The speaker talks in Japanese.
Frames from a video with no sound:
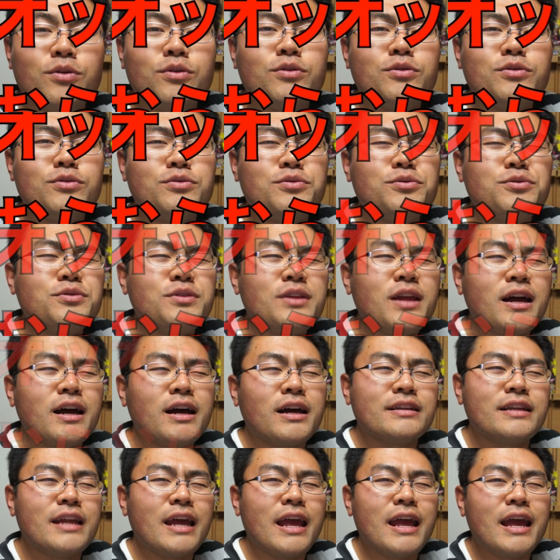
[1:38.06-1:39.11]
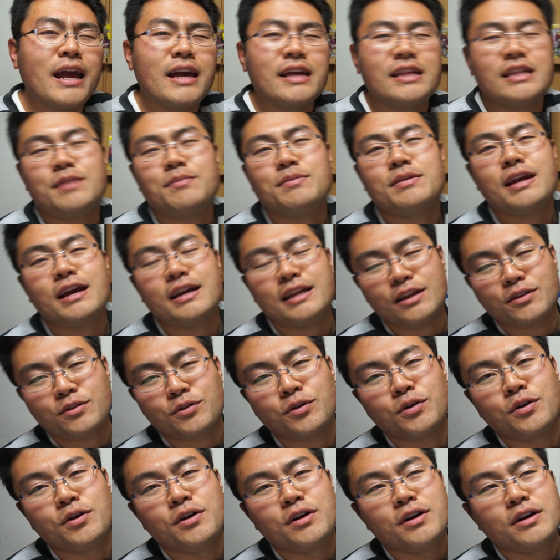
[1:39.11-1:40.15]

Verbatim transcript: ういう風な恋愛してみたいなと。